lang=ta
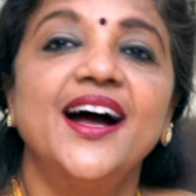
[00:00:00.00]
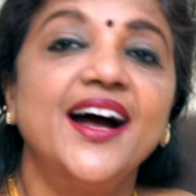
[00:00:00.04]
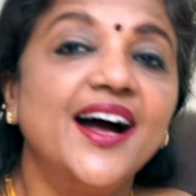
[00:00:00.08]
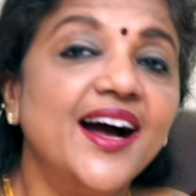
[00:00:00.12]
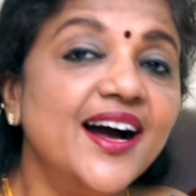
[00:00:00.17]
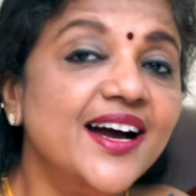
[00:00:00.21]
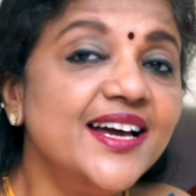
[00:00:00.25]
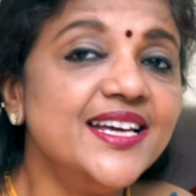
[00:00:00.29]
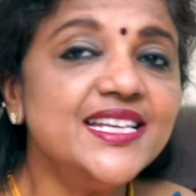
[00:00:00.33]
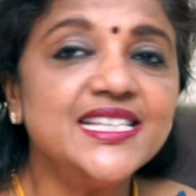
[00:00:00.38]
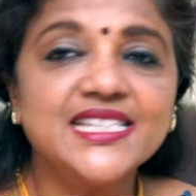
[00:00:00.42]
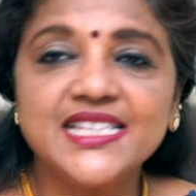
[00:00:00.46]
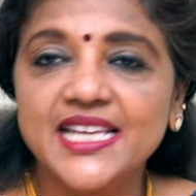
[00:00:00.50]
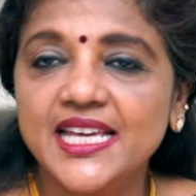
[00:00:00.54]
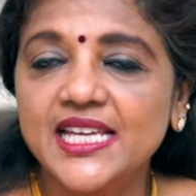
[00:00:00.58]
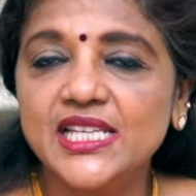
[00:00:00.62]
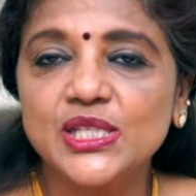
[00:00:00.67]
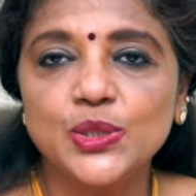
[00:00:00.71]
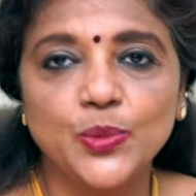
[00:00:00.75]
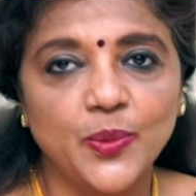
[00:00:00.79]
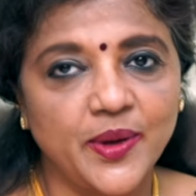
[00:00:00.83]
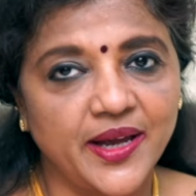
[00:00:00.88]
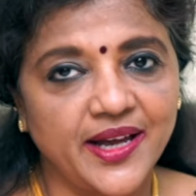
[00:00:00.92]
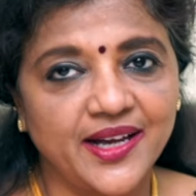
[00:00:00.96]
ஹாய்
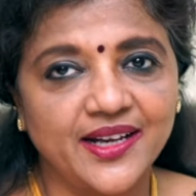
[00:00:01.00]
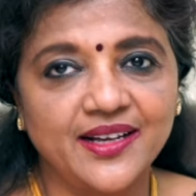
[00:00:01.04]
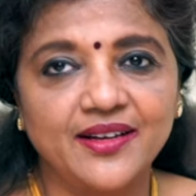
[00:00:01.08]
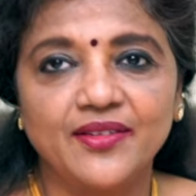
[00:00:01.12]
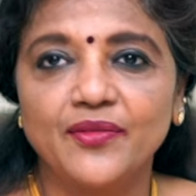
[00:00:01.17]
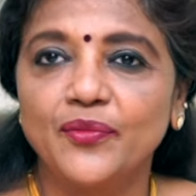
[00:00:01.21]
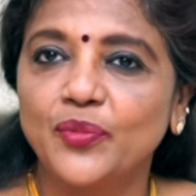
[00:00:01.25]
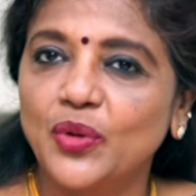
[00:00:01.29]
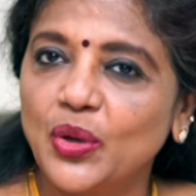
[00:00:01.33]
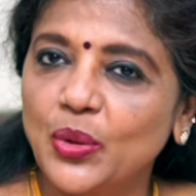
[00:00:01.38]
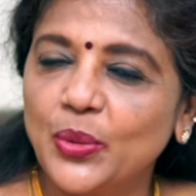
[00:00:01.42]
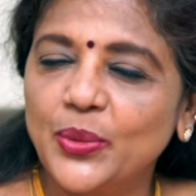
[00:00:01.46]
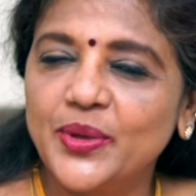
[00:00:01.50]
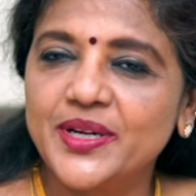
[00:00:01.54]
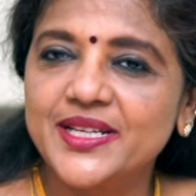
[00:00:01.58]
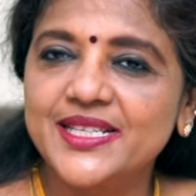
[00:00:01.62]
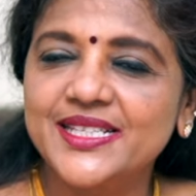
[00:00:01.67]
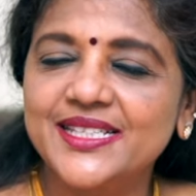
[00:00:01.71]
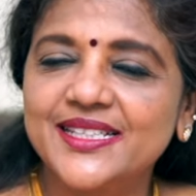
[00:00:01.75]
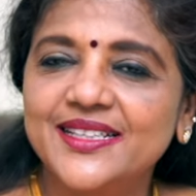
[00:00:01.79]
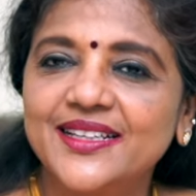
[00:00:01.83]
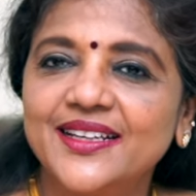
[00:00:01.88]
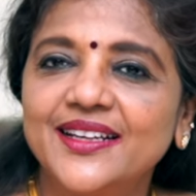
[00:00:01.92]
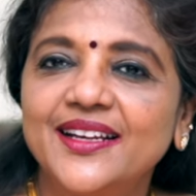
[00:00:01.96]
சேஸ் பேக் வியூவர்ஸ்